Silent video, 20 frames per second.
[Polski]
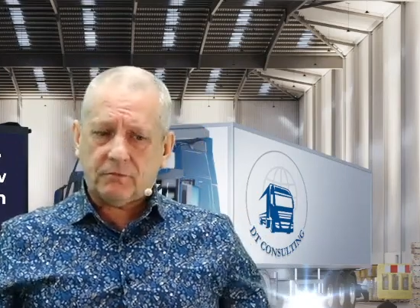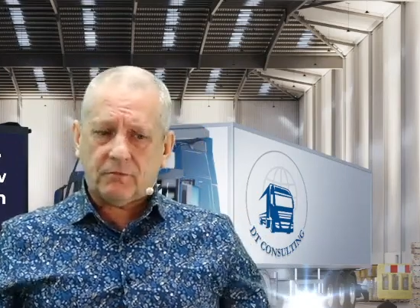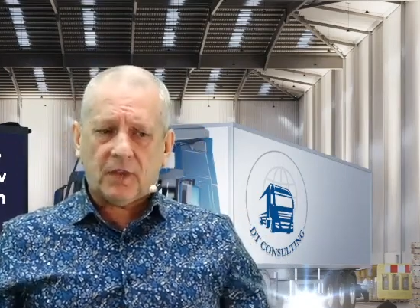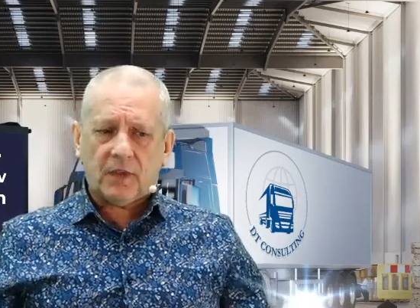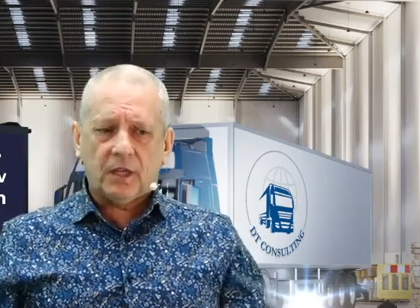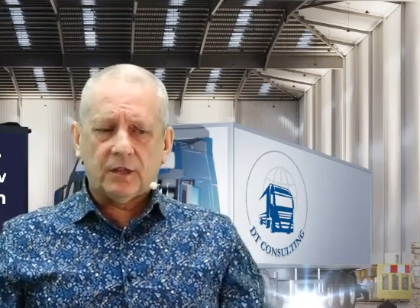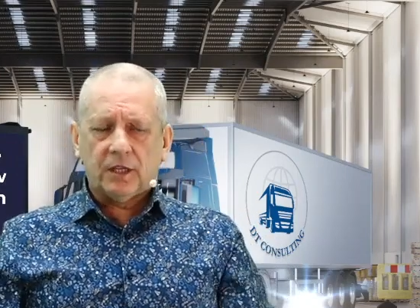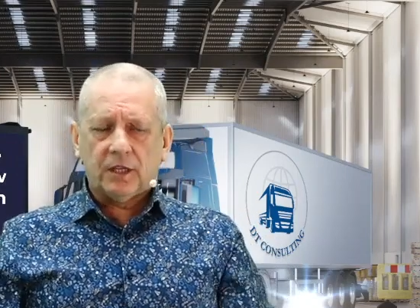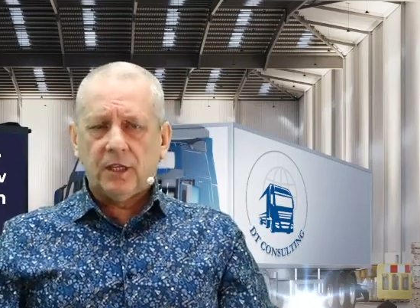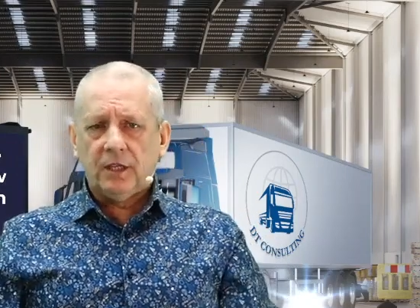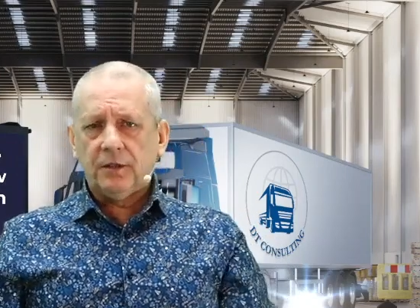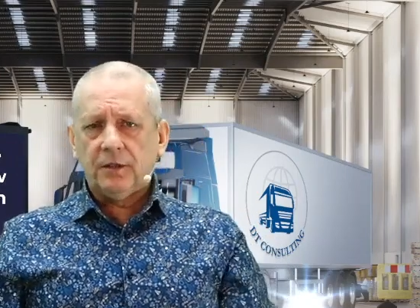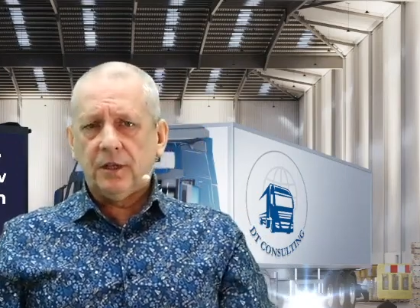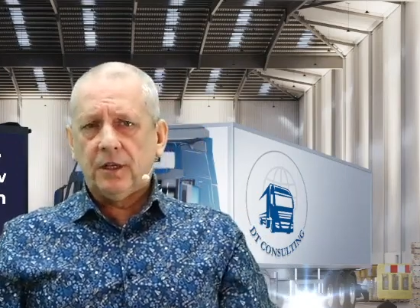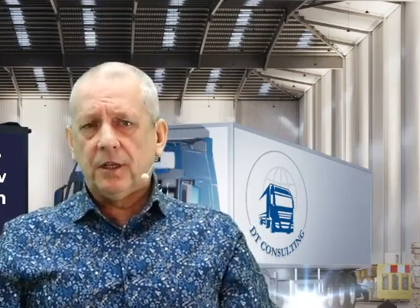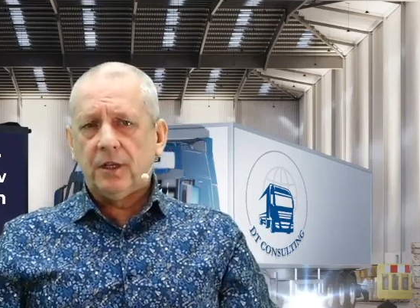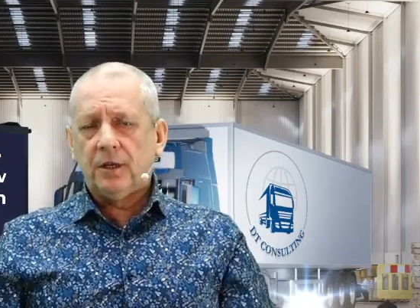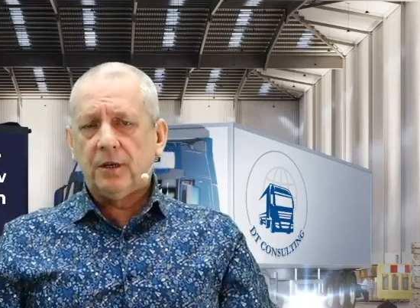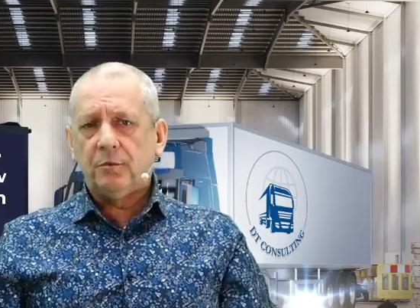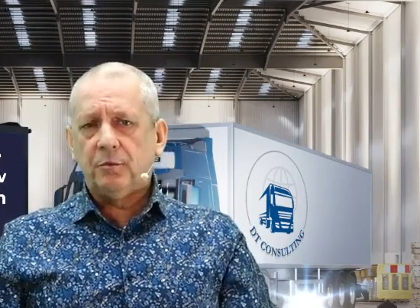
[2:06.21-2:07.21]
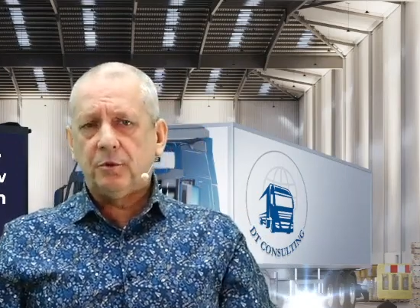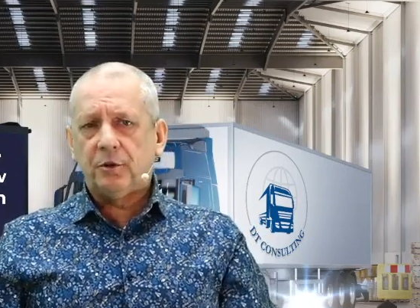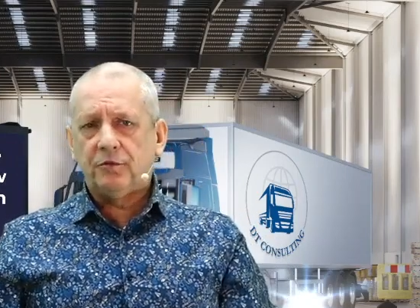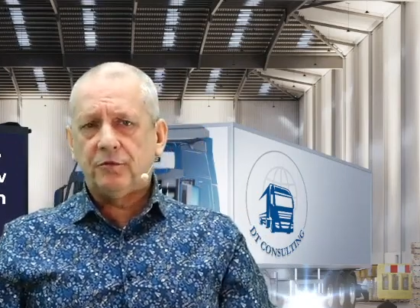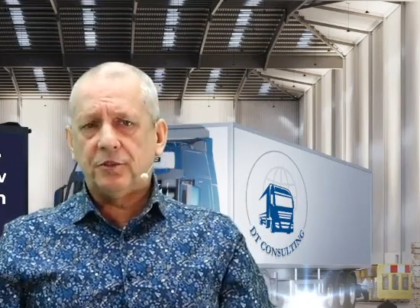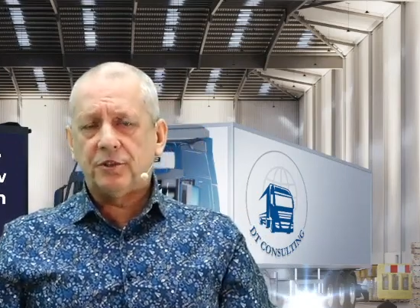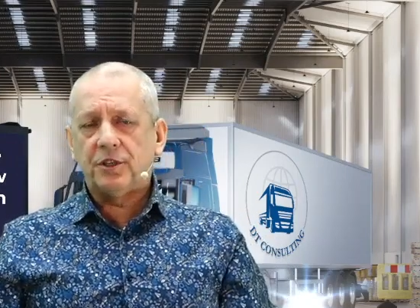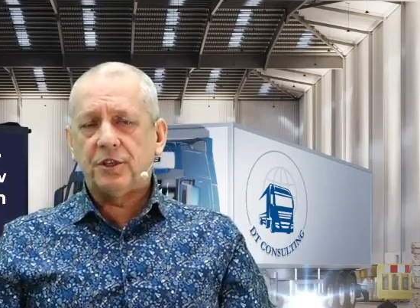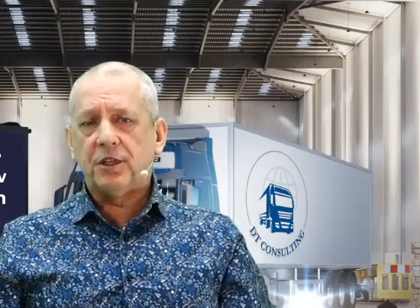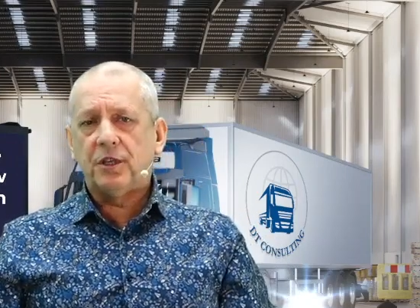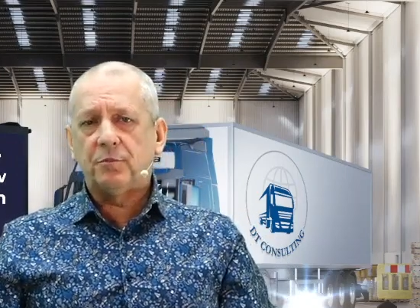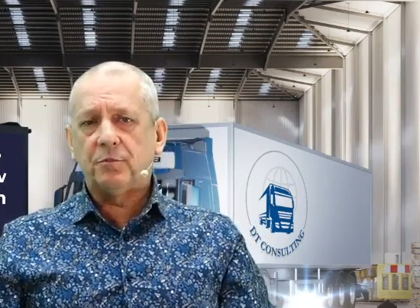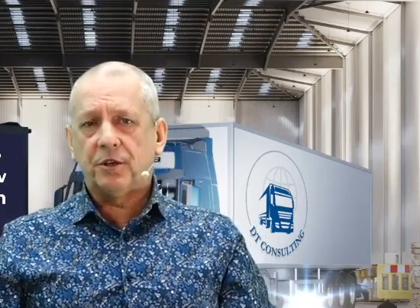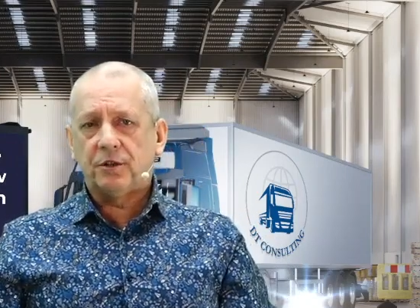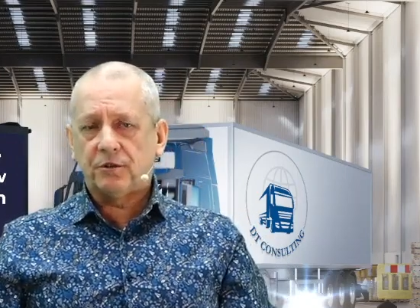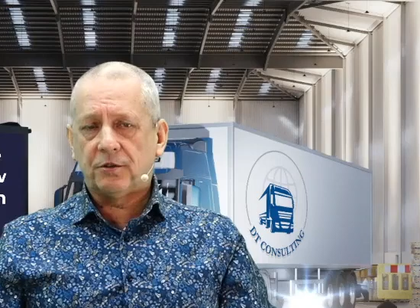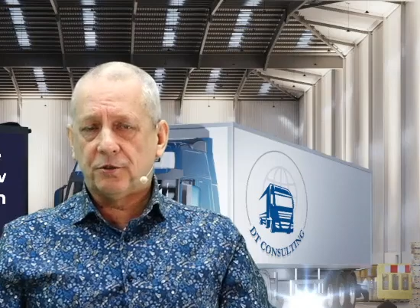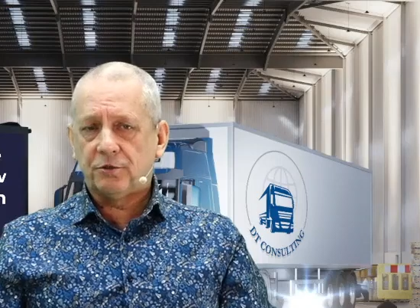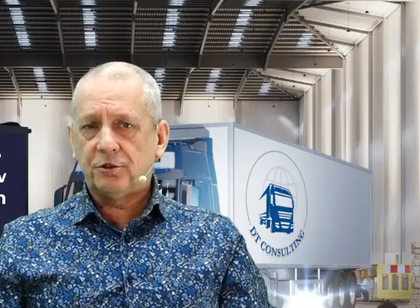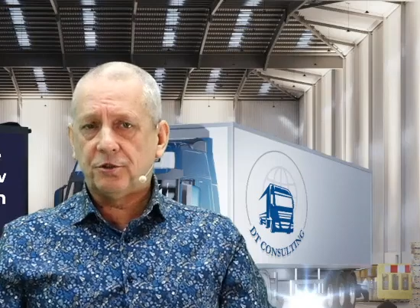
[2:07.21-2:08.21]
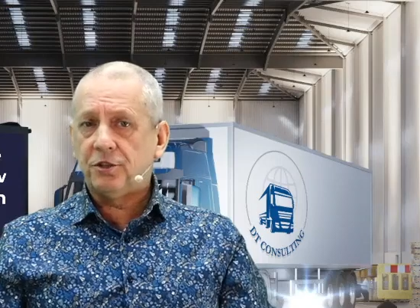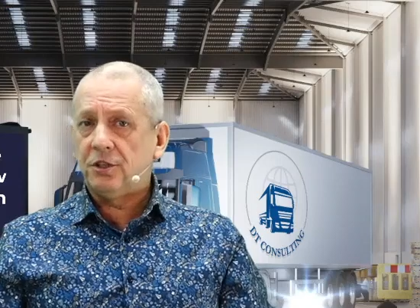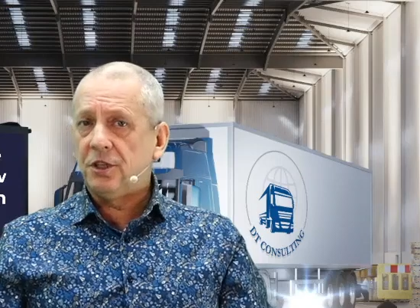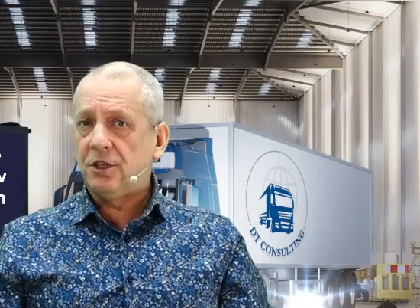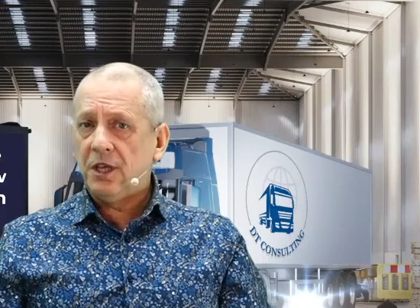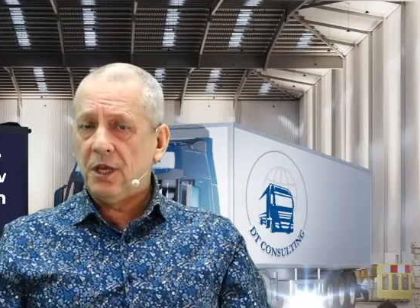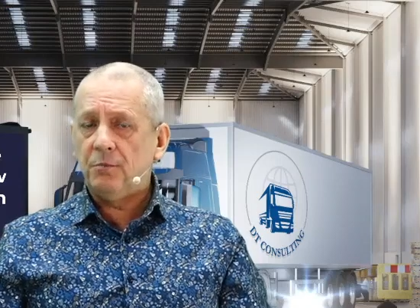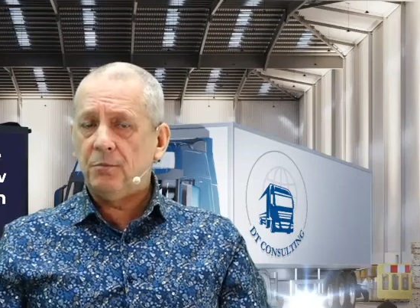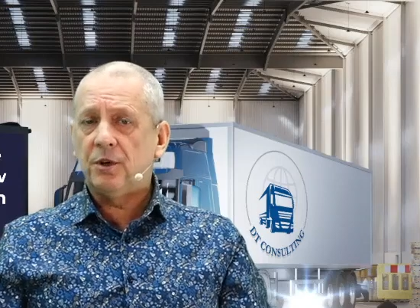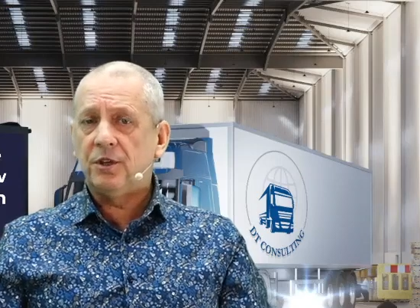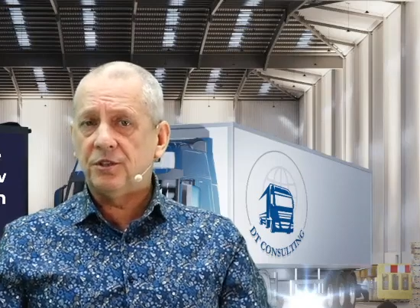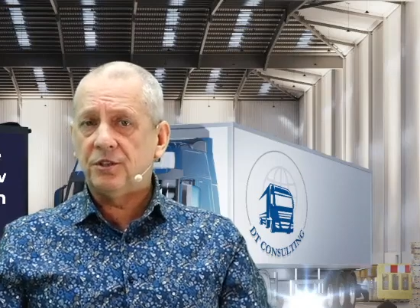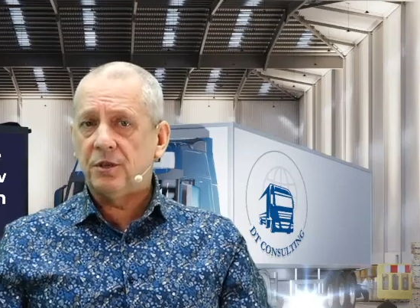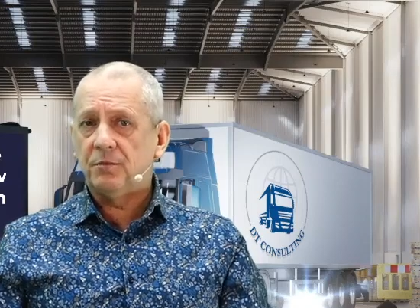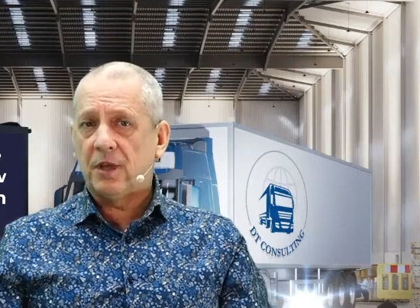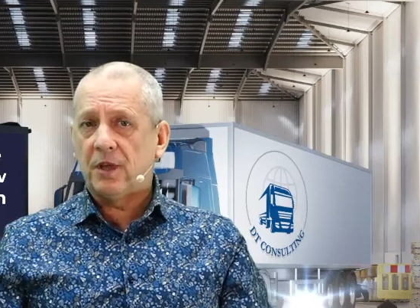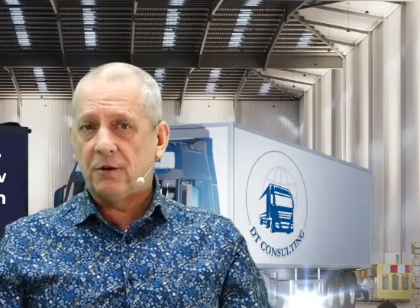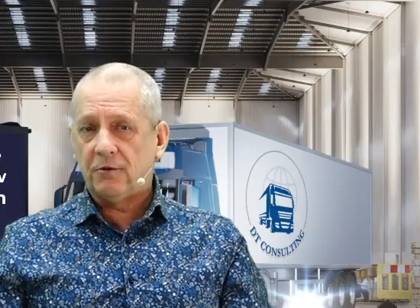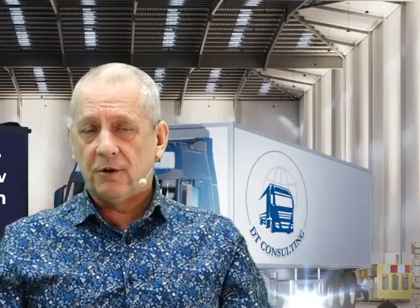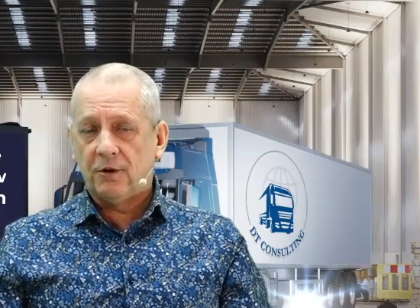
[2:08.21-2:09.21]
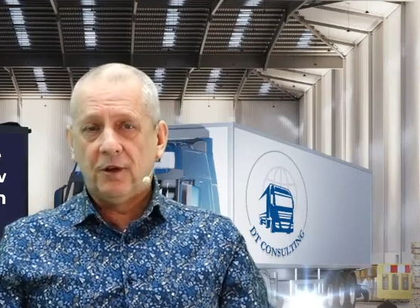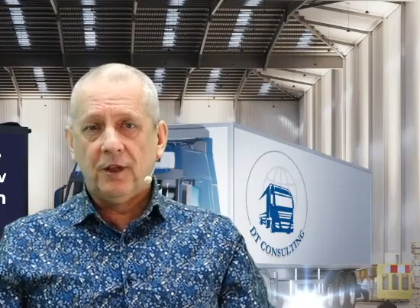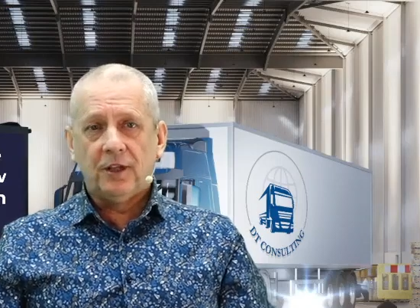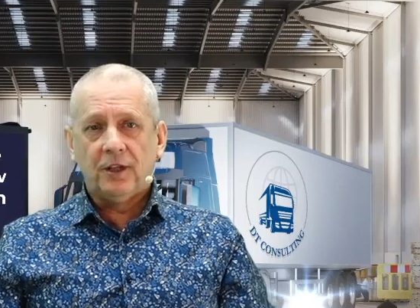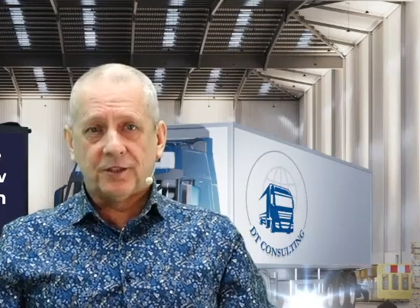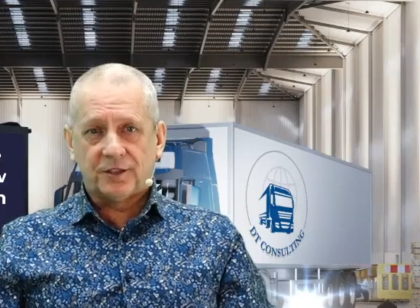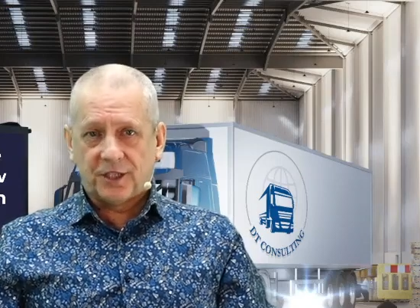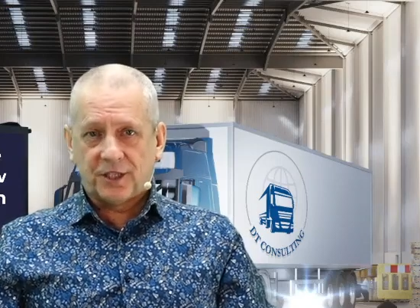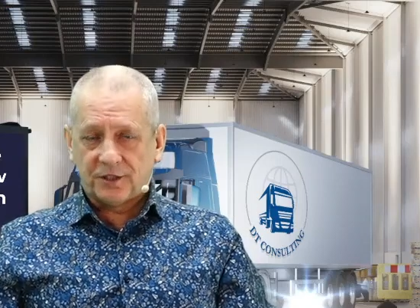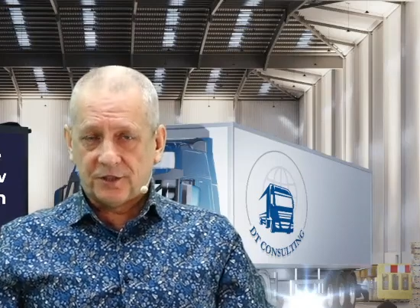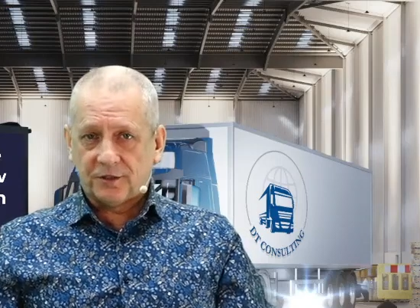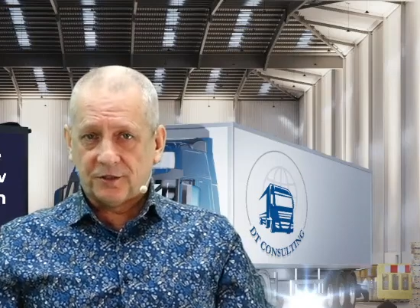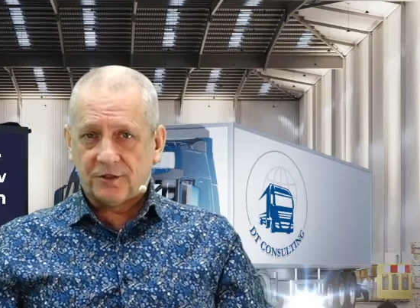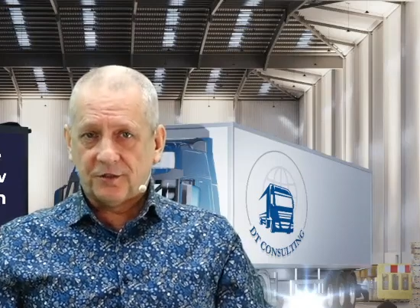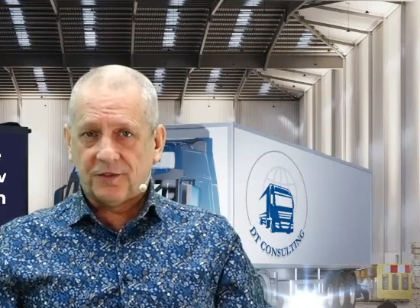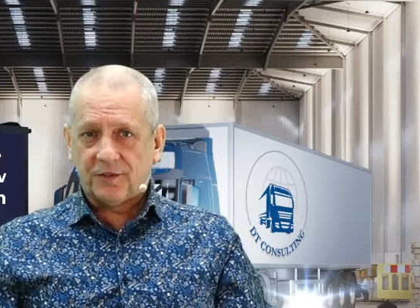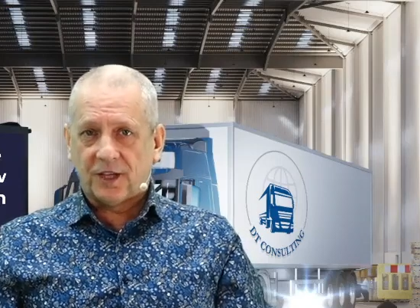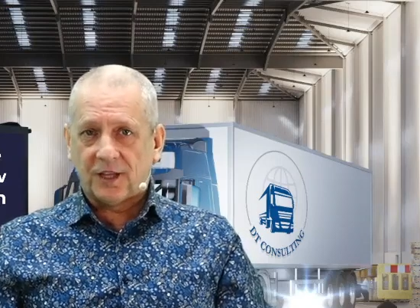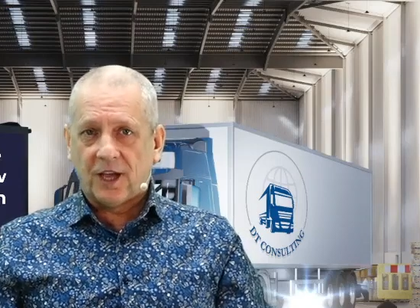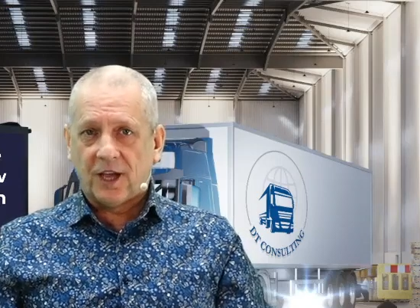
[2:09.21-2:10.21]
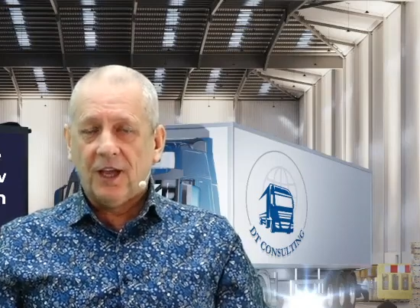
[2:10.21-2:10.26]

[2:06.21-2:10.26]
ten e, podwyższenie prędkości nie będzie miało zastosowania.